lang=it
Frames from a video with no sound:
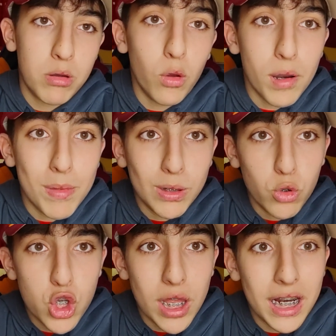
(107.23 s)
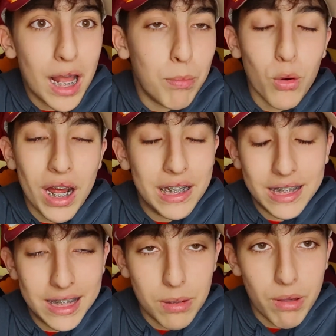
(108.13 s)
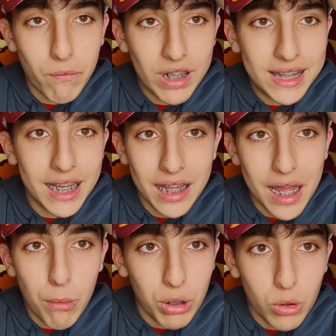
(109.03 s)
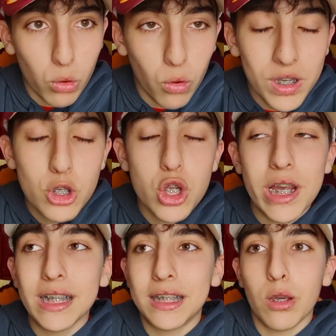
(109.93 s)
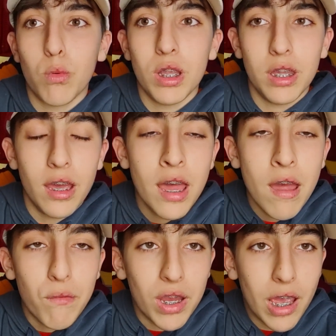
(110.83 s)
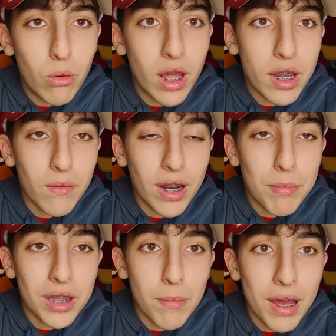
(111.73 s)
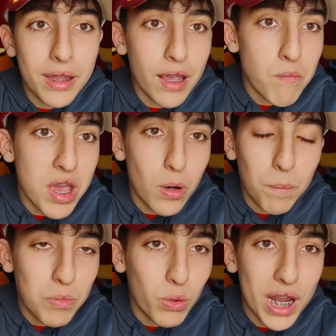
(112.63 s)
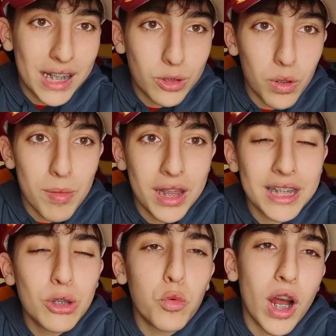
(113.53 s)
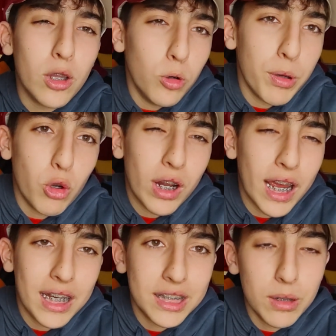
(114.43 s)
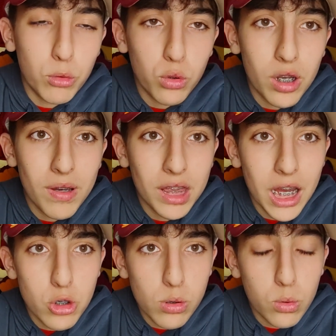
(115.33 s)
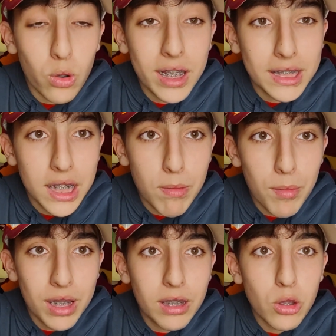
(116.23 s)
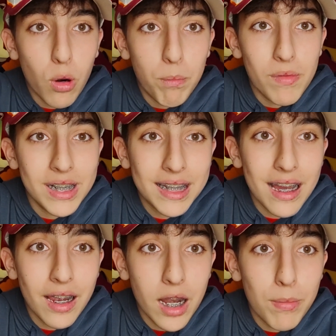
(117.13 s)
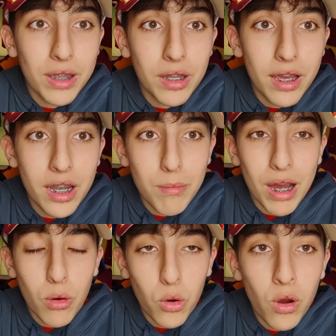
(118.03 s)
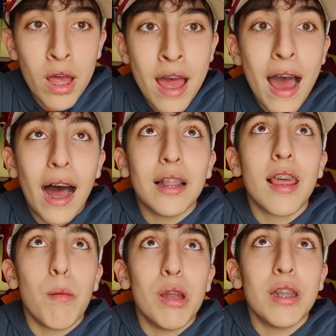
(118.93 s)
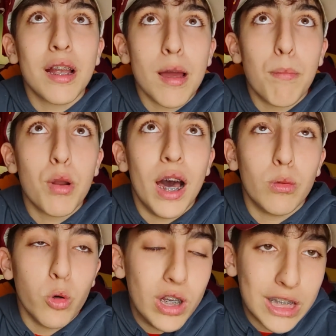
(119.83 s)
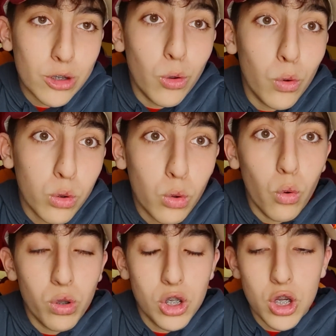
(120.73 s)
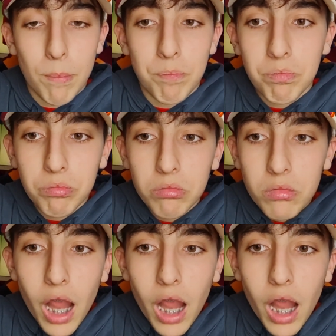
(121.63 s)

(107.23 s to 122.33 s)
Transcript: dovrebbe succedere l'apocalisse per far sì che il Napoli non lo vincesse, quindi finché non arriva la matematica è vero, non è assolutamente assicurato, però ragazzi i punti di vantaggio sono estremamente troppi, viste anche le partite che rimangono al termine del campionato e sono 12.